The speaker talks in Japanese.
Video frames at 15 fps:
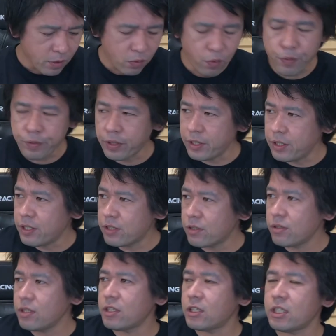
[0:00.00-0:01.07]
こういうね、椅
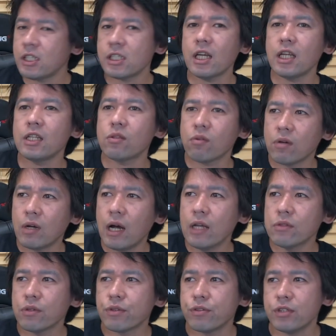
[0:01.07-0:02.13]
子に敷いたりとか、あ
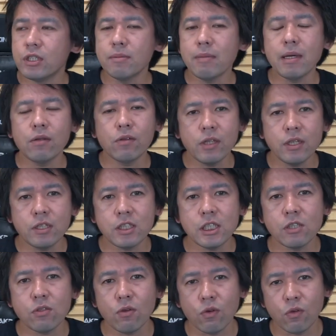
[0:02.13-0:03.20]
と車のね、
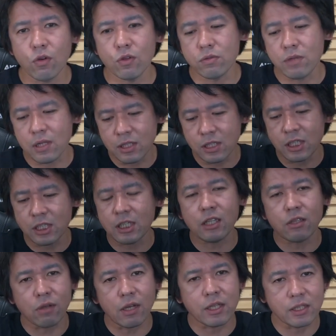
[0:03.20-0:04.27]
シートのこう上に敷いた
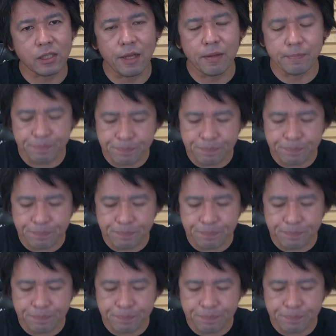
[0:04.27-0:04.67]
りとかして、